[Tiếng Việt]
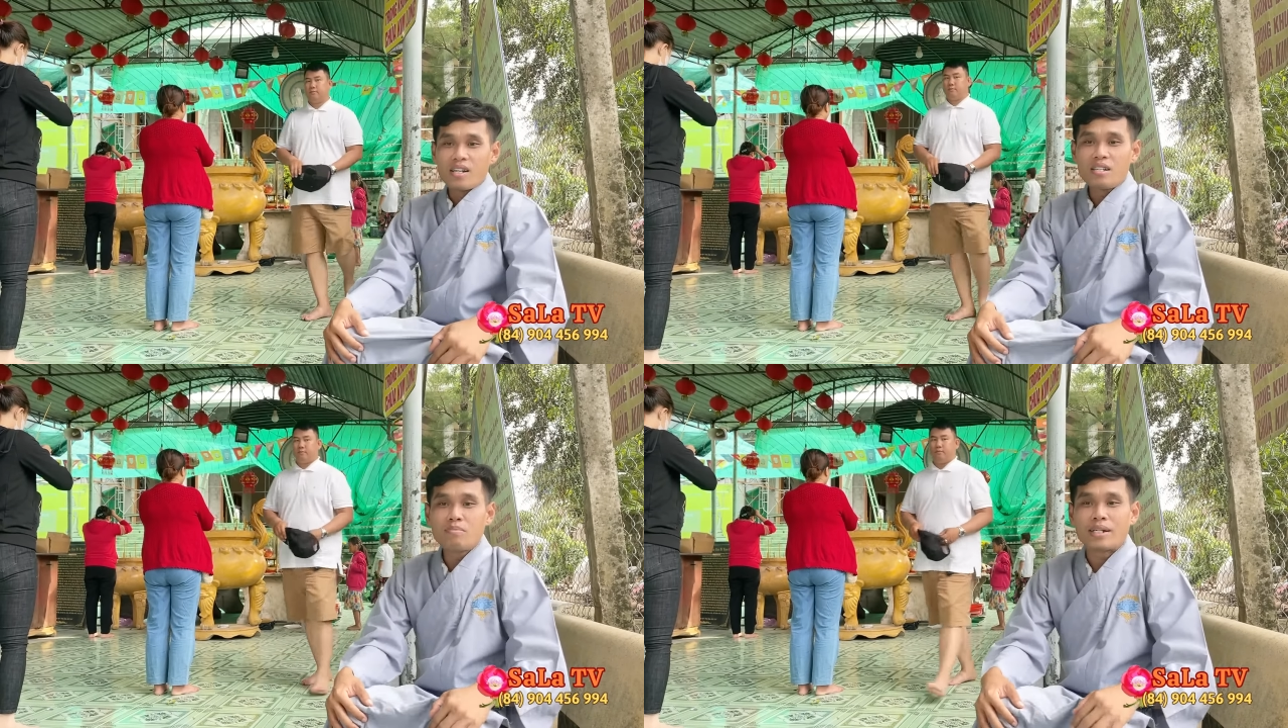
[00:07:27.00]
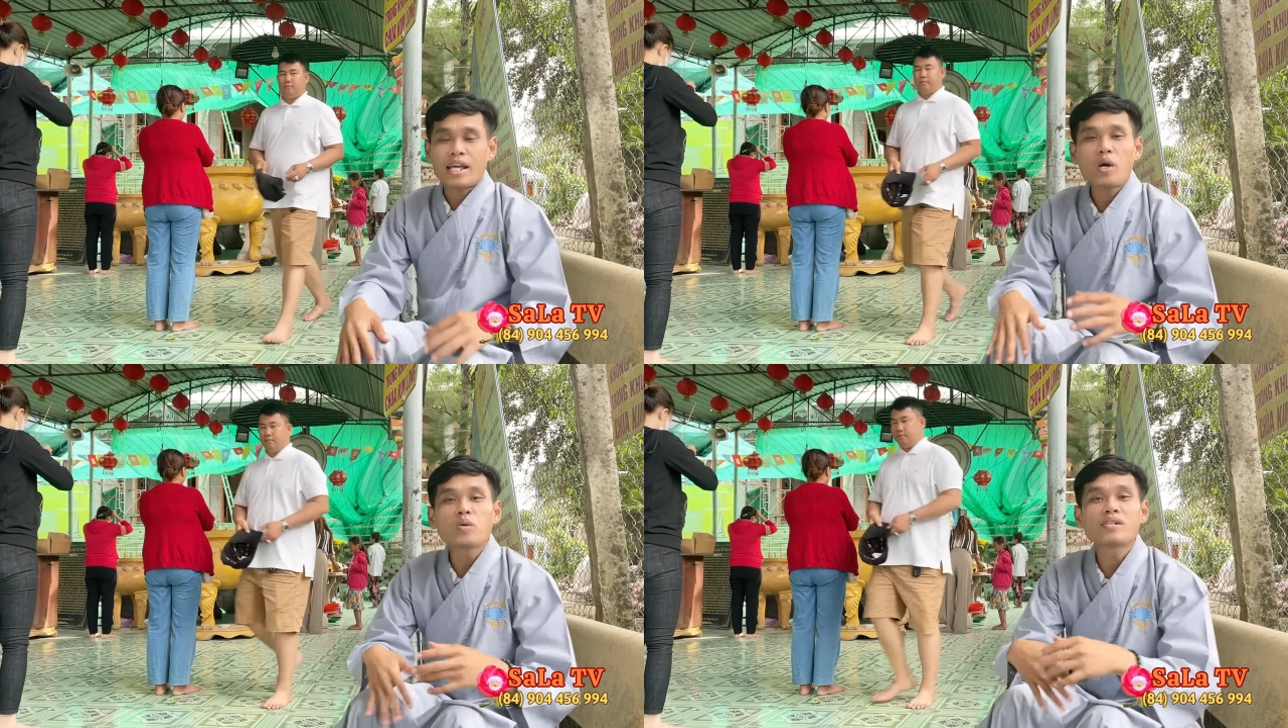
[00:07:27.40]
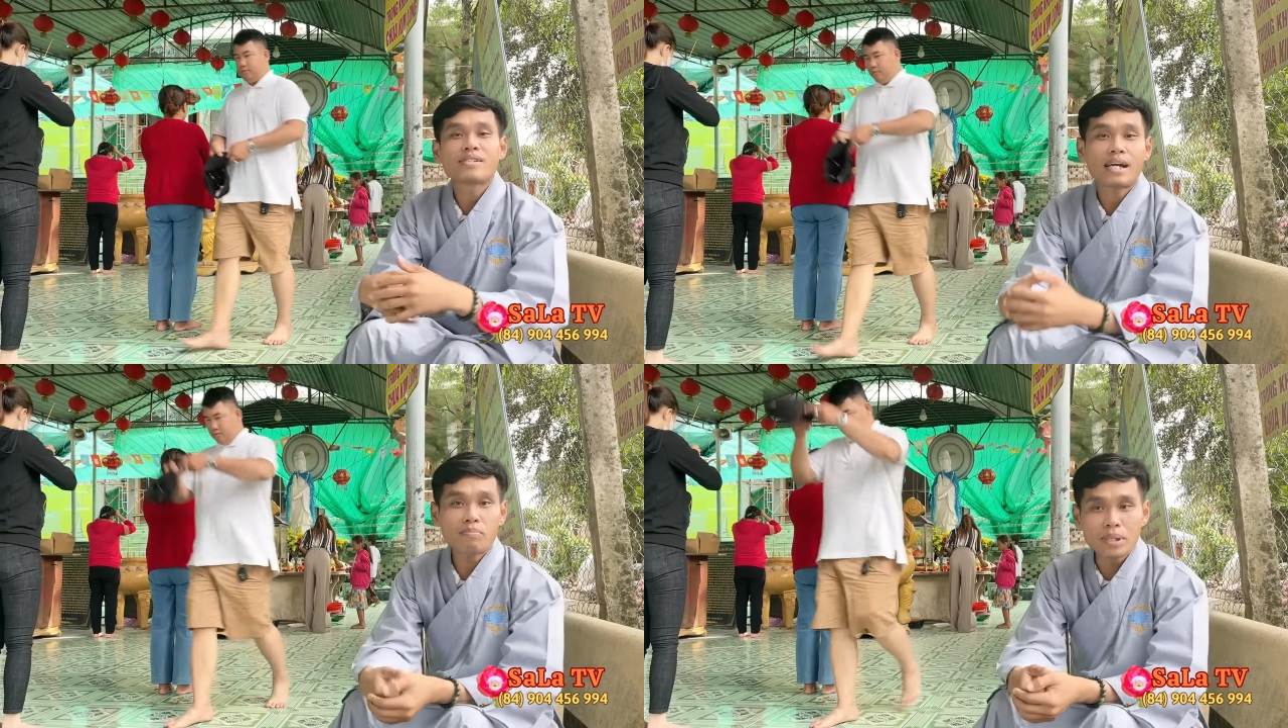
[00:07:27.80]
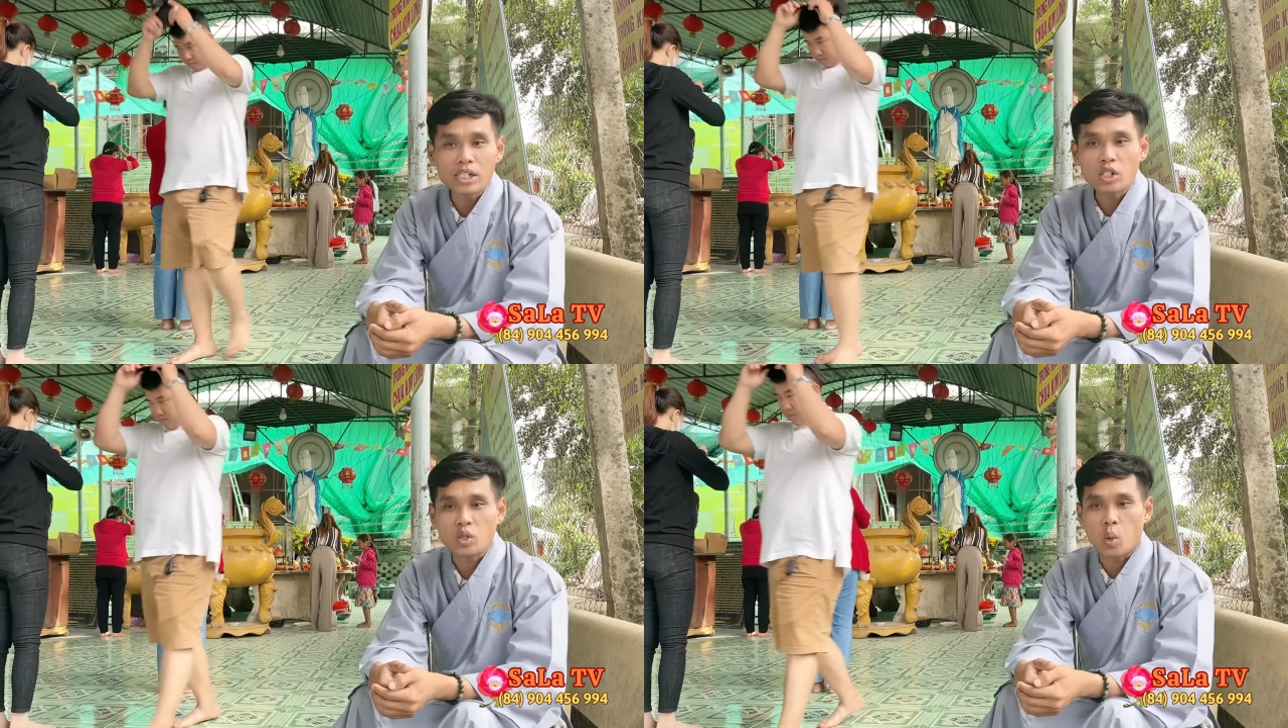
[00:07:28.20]
Nhưng mà theo xác
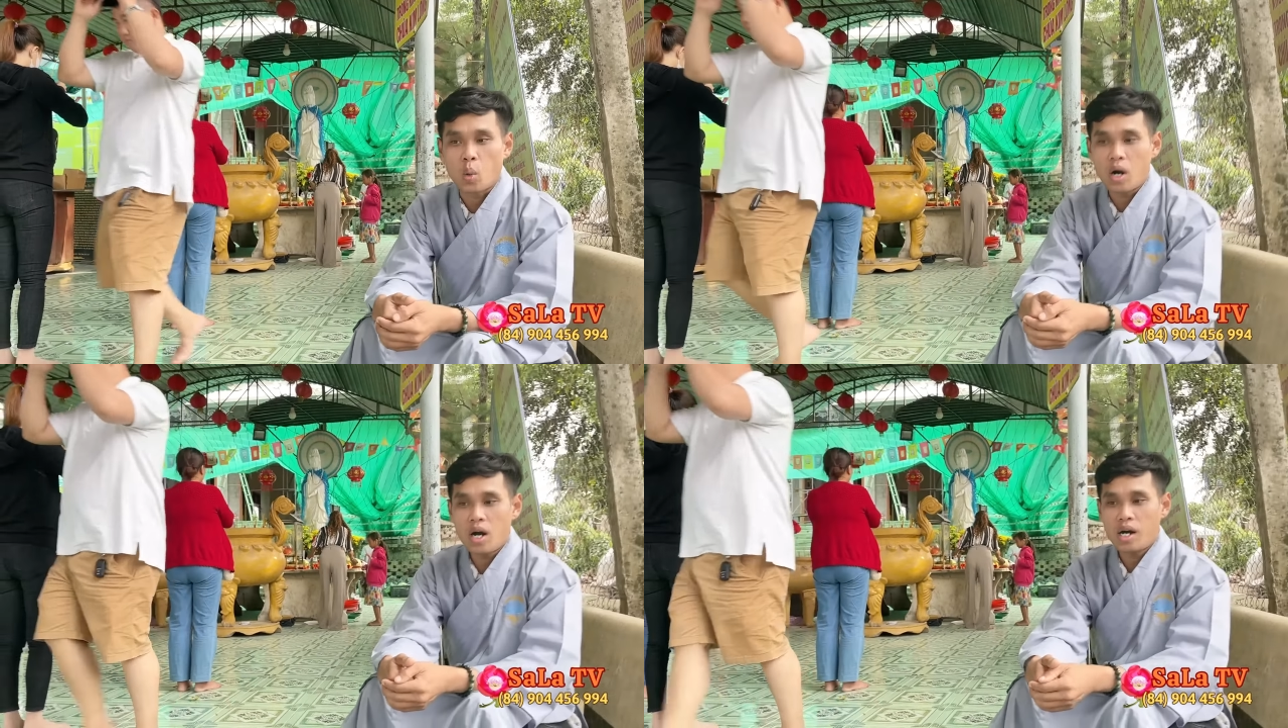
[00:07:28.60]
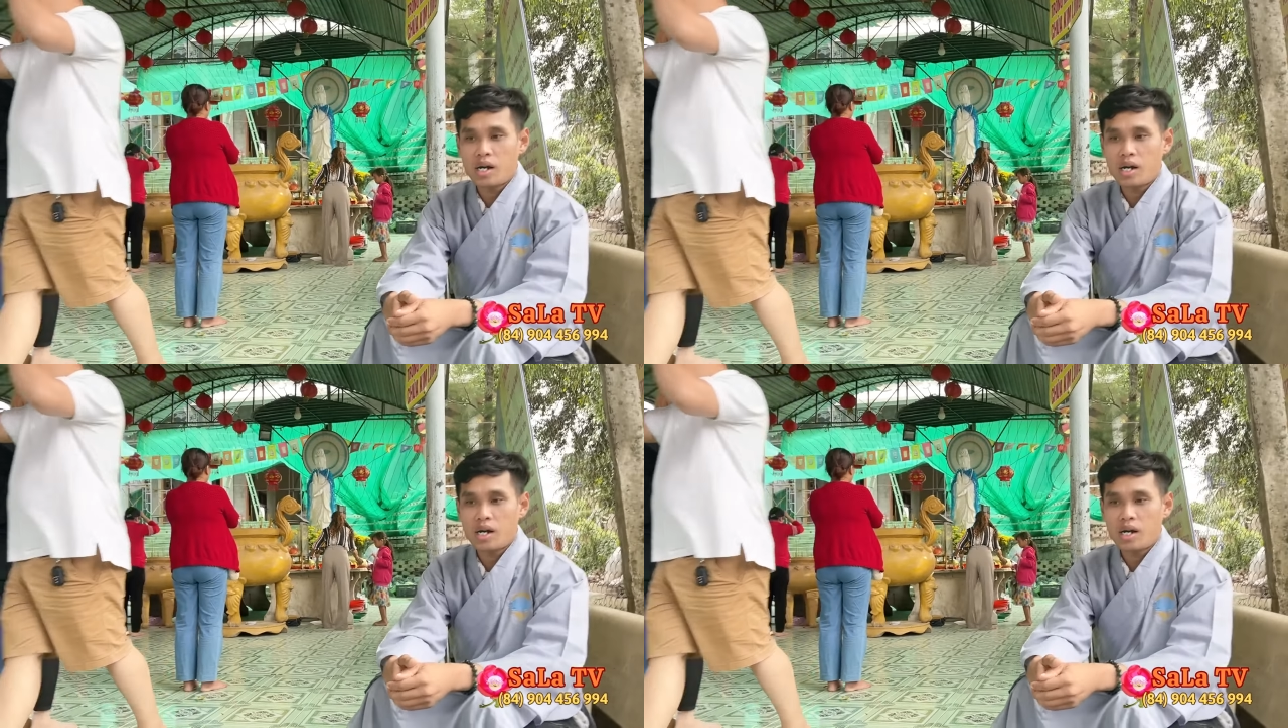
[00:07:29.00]
minh của